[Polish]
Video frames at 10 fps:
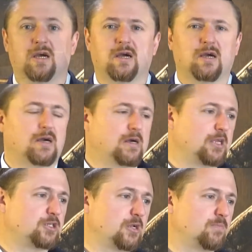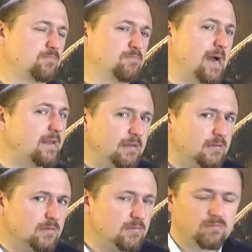E, Rachel Berry
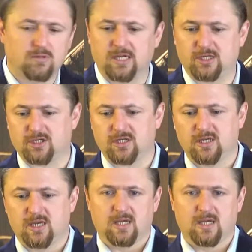bodajże,